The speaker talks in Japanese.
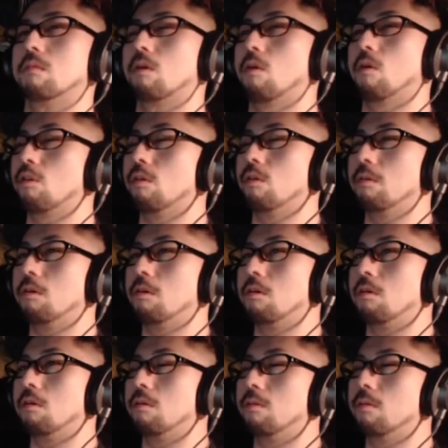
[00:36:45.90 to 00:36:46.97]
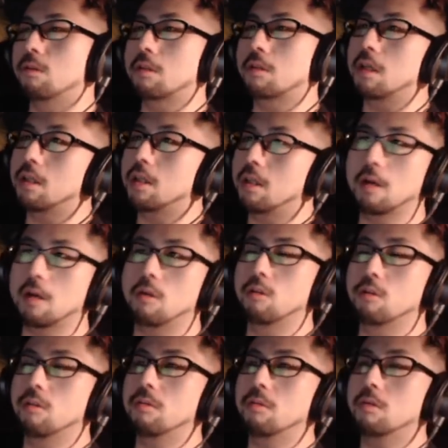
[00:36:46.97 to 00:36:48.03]
子供を持っていて、子
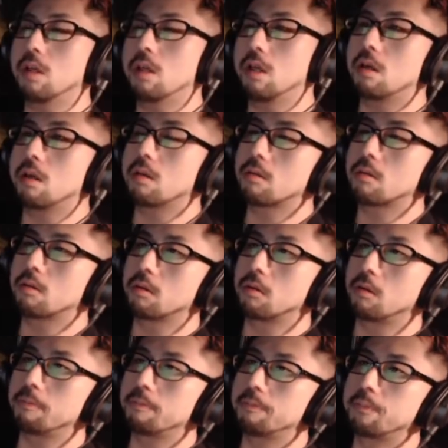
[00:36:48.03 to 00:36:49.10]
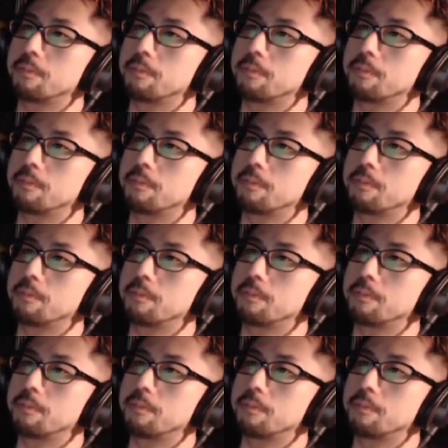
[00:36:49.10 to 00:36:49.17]
供にその